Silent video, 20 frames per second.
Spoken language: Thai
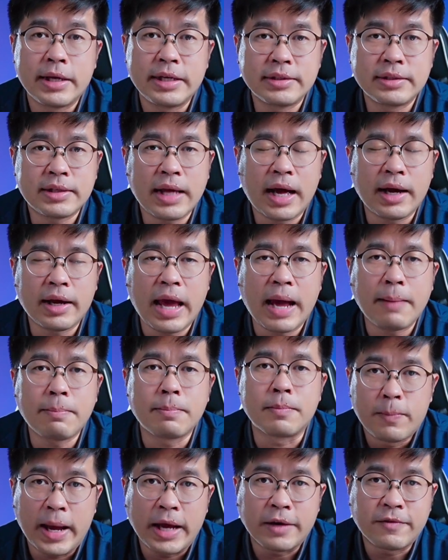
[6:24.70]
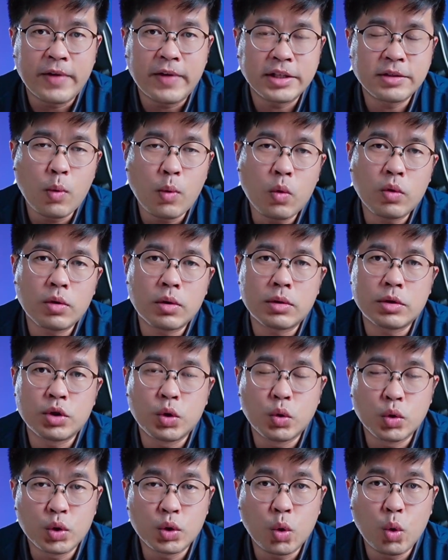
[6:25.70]
Instagram เพจ Facebook
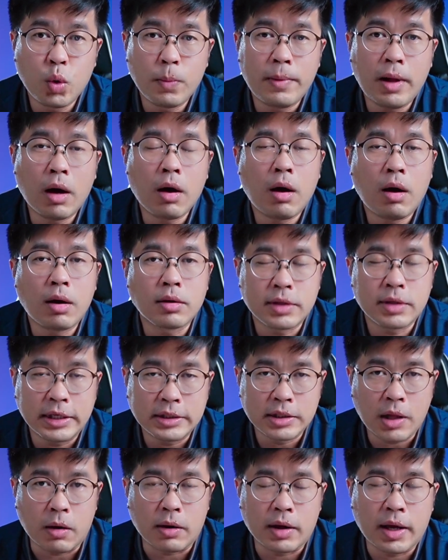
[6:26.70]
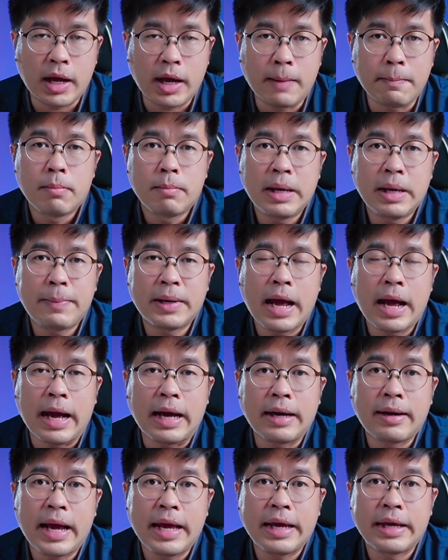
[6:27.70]
YouTube แล้วก็ Tik t o อกนะครับมีปัญหา
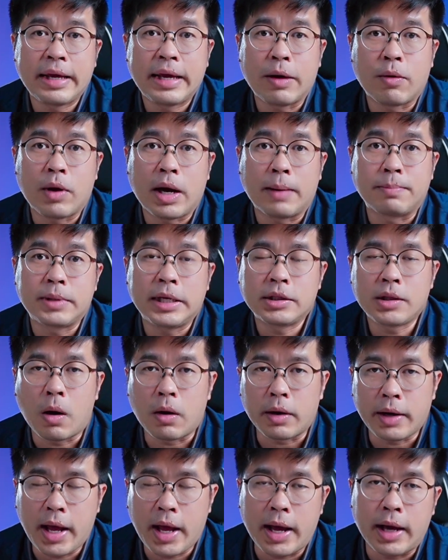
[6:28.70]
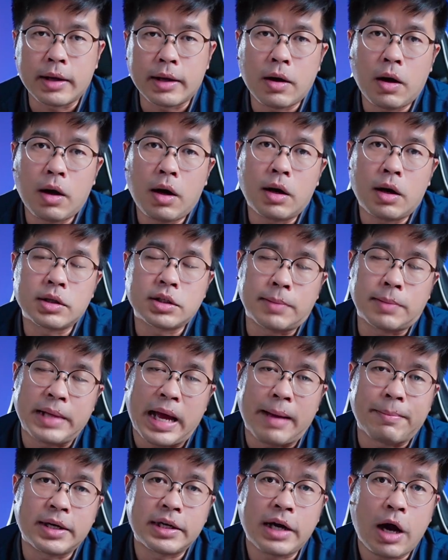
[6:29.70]
อะไรเกี่ยวกับ Tik t o อกเนี่ย ก็สอบ
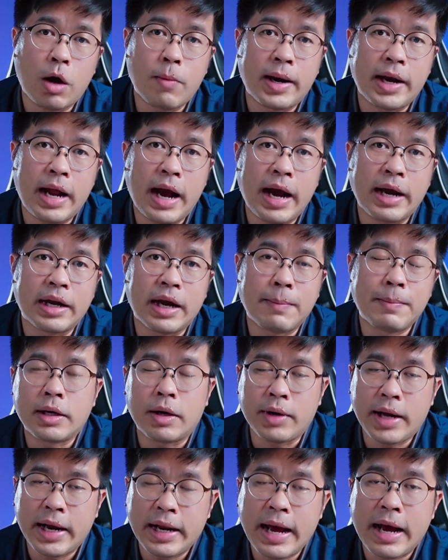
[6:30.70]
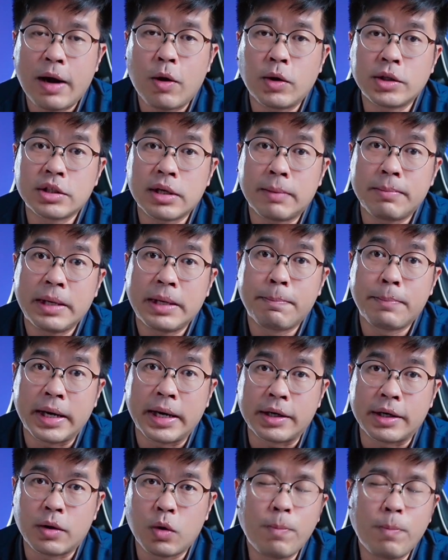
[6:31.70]
ถามกันเข้ามาได้นะครับเดี๋ยวในอนาคตจะมีเปิ
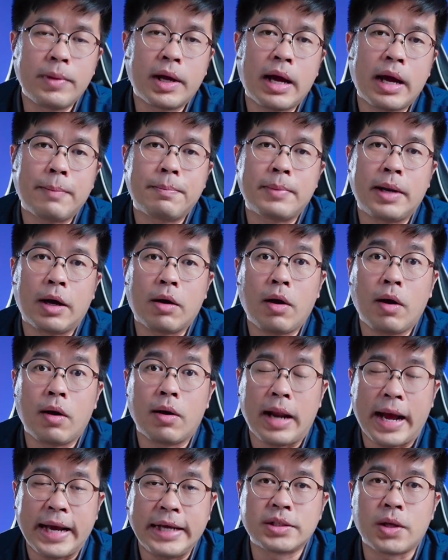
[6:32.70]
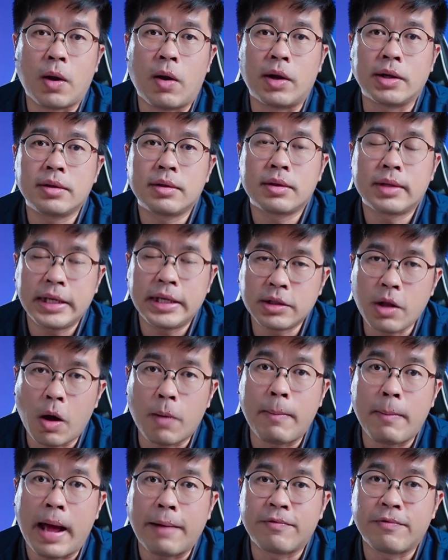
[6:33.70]
ดกลุ่มนะครับแล้วก็ไลฟ์สอน Tik t o อก
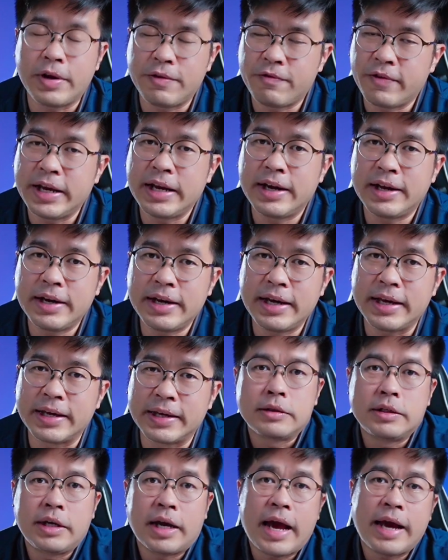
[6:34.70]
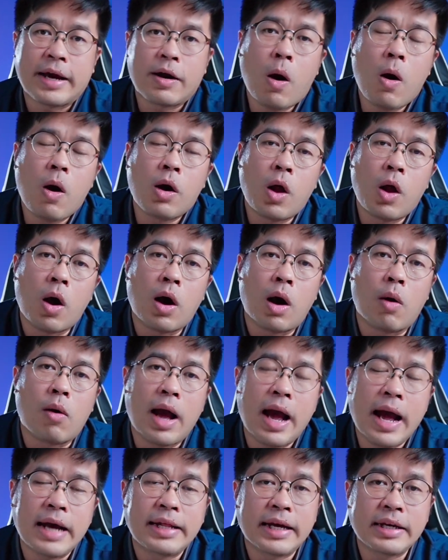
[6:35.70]
แบบฟรีๆเลยยังไงก็ลองเอา
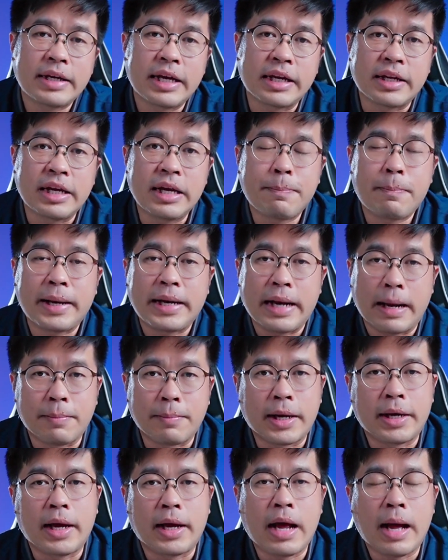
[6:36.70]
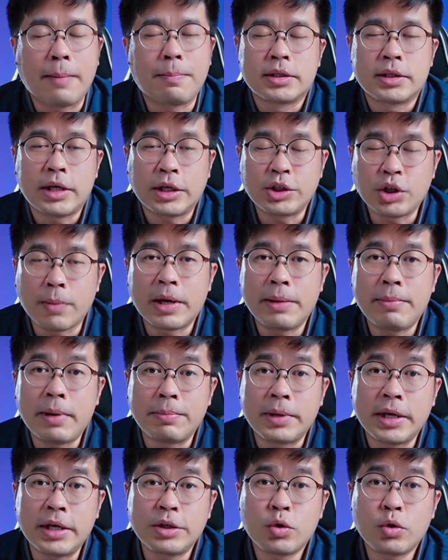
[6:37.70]
5 เทคนิคนี้ไปทำกันนะครับถ้าชอบคลิปแบ
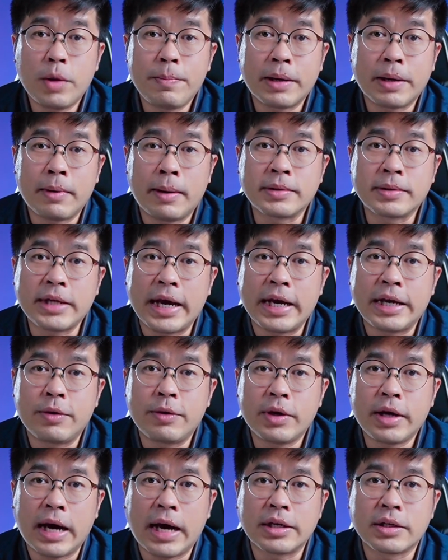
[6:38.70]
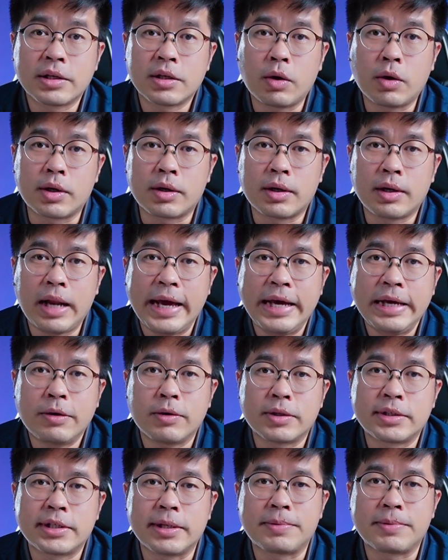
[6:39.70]
บนี้ช่วยเป็นกำลังใจด้วยการกดไลค์
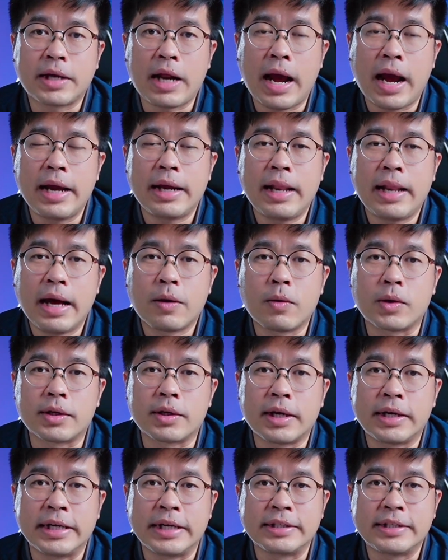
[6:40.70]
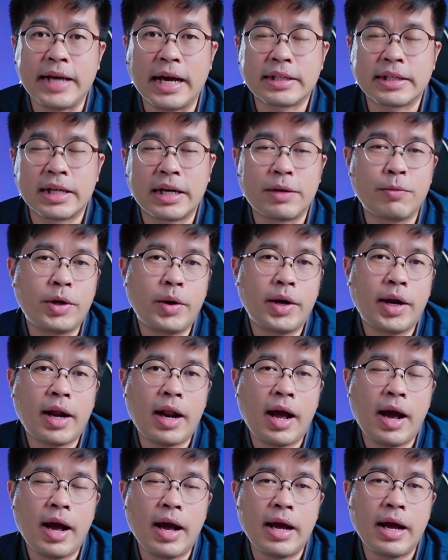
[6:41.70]
กด subscribe Subscribe และกดกระดิ่งแจ้งเตือนไว้ด้วยนะ
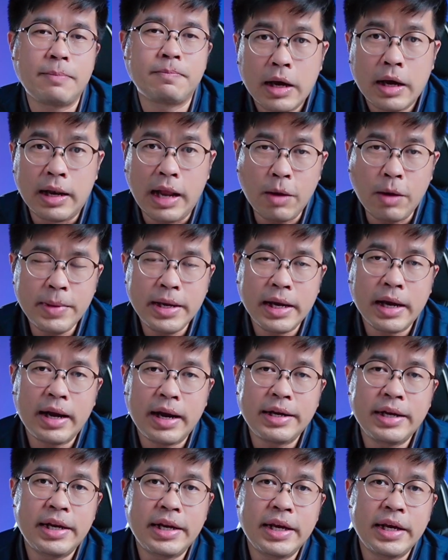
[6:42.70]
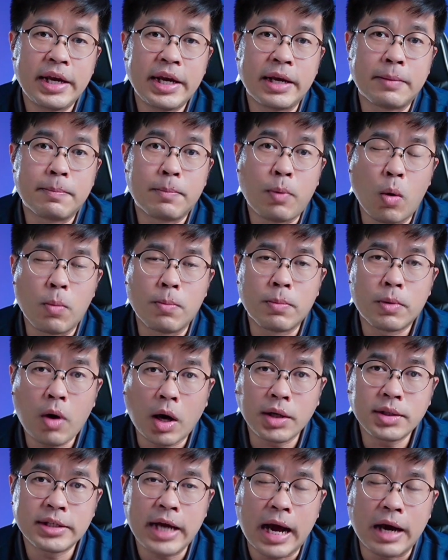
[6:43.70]
ครับ แล้วมีอะไรดีๆอีก ผม
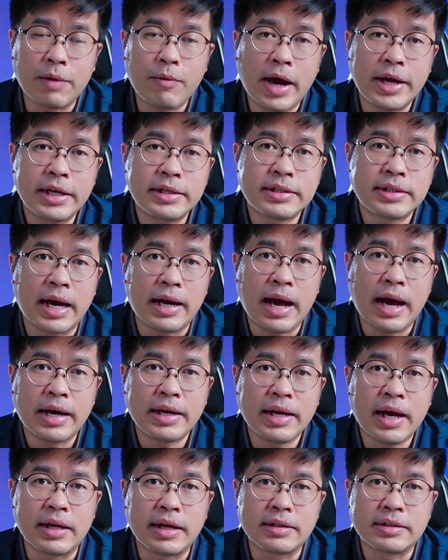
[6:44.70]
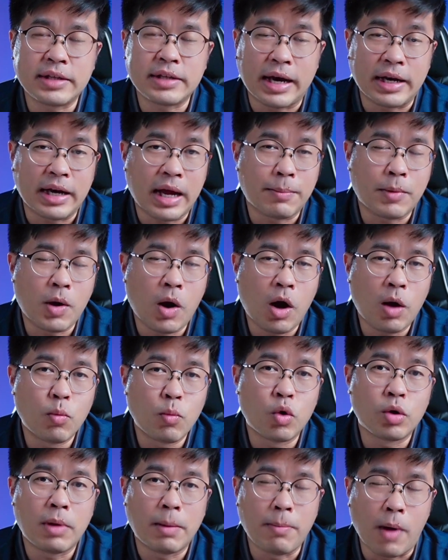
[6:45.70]
ก็จากแวร์อิสาระเนี่ยจะนำข้อ
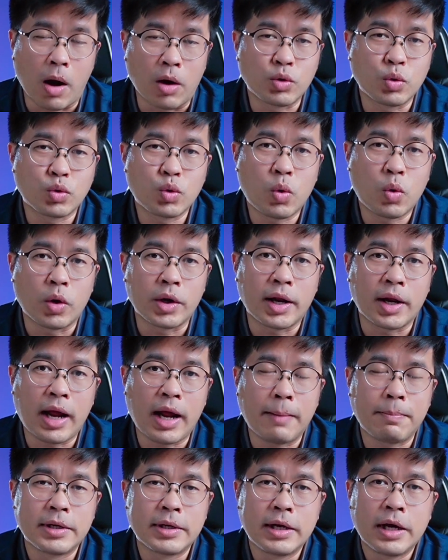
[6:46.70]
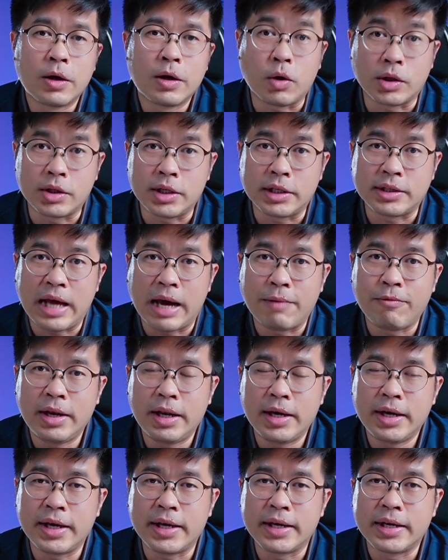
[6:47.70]
มูลมาบอกทุกๆคนนะครับ กดติดตามไว้
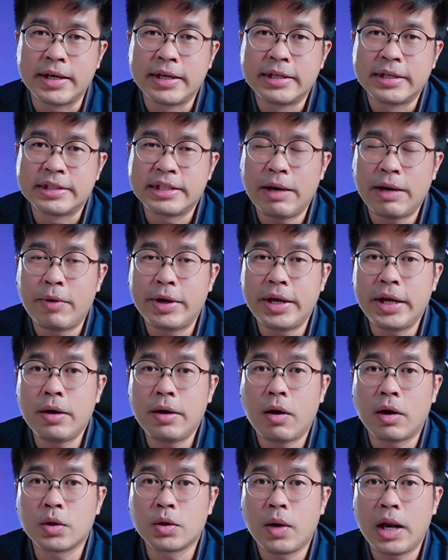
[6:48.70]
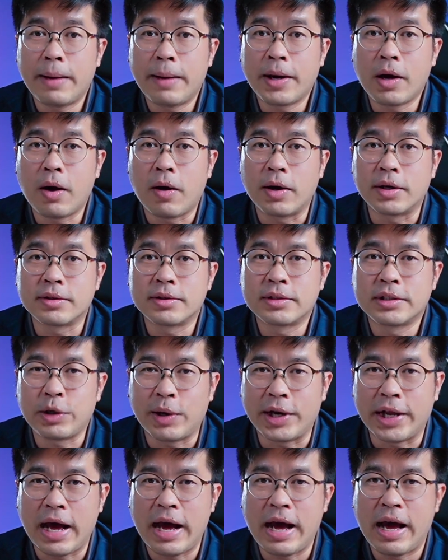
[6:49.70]
เลย สำหรับวันนี้ขอตัวลาไปก่อน ส
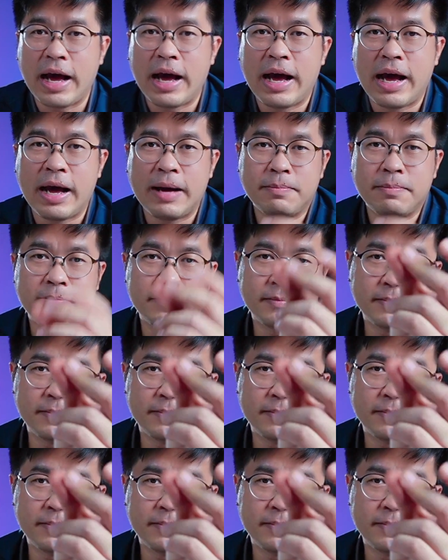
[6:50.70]
วัสดีครับ